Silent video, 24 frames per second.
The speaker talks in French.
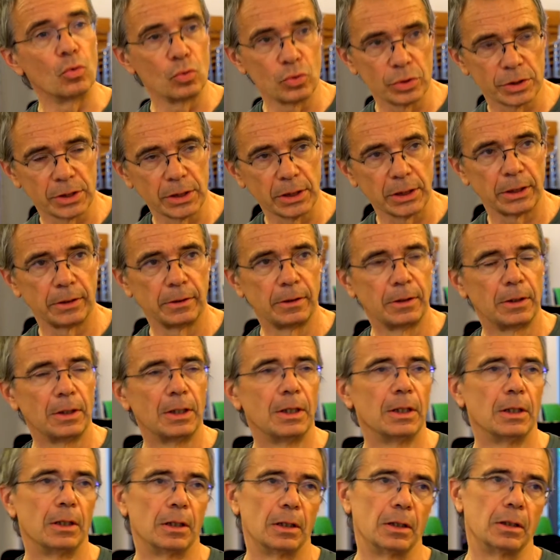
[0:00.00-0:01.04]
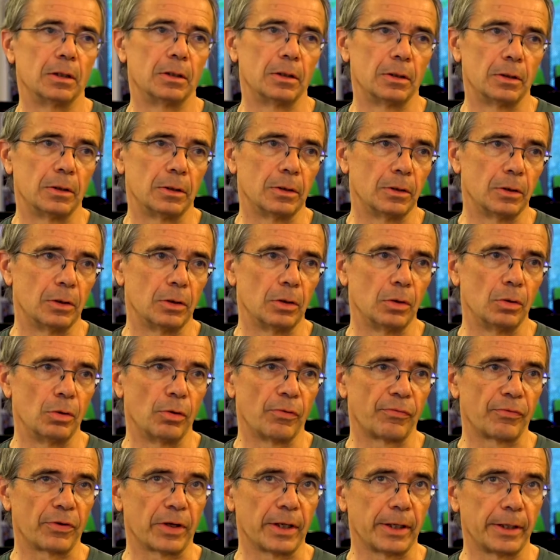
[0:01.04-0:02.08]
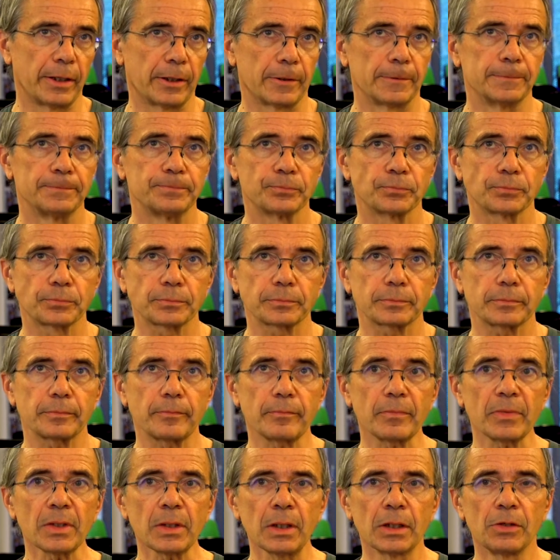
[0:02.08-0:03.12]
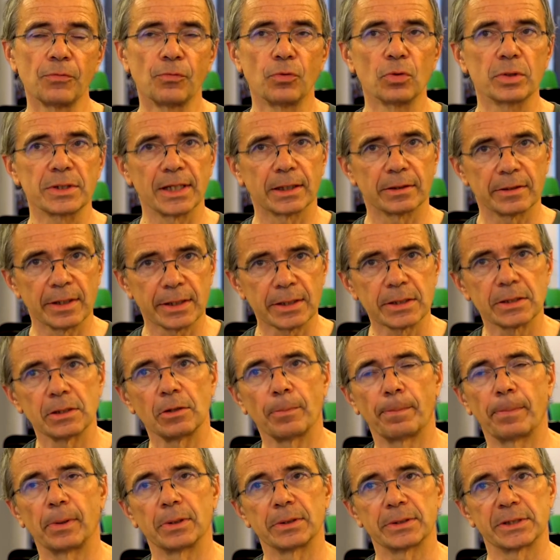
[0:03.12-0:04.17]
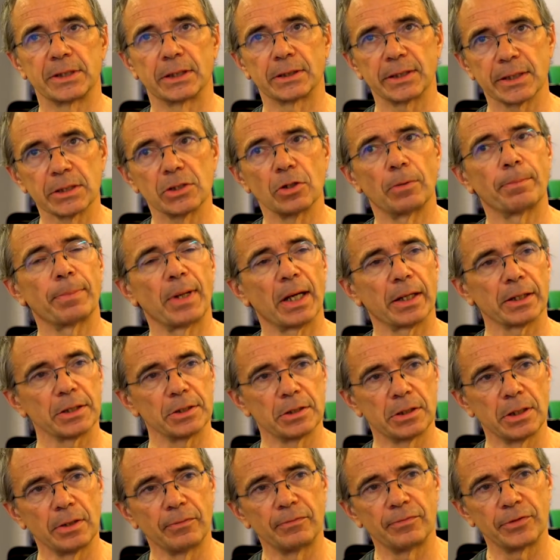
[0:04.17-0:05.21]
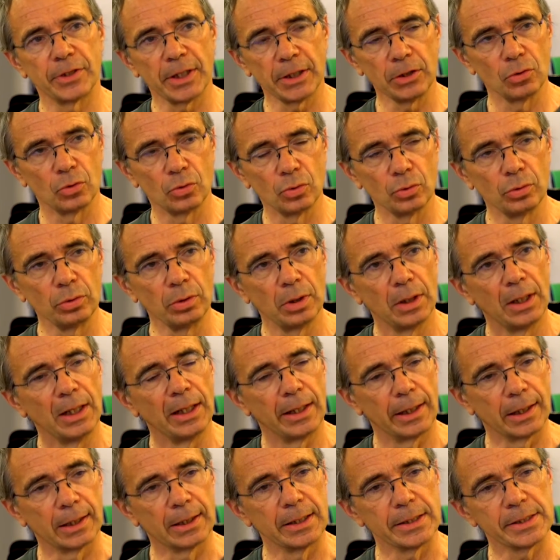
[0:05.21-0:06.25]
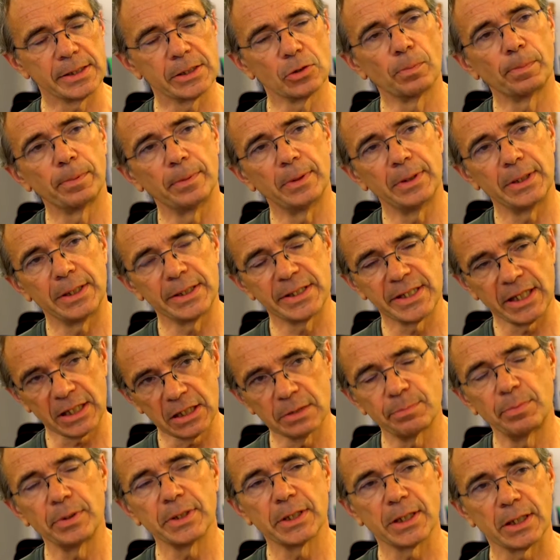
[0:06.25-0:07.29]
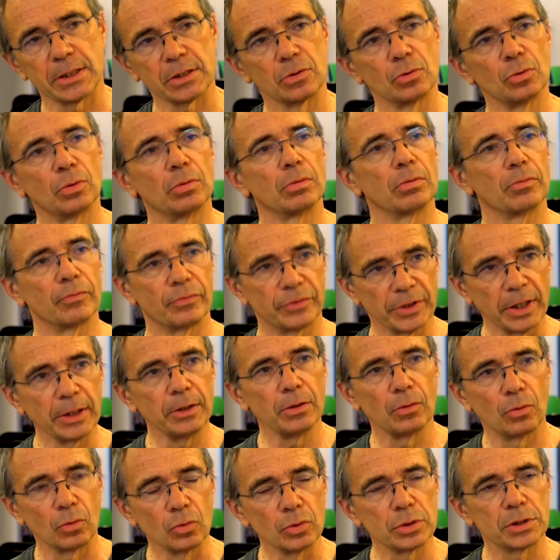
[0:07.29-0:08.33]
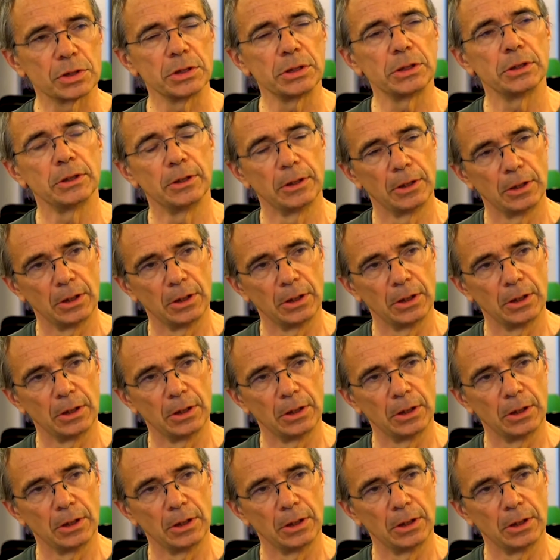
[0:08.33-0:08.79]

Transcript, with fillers: oser euh, le faire, il faut que cette, exemplarité vienne d'eux et que les, explications viennent aussi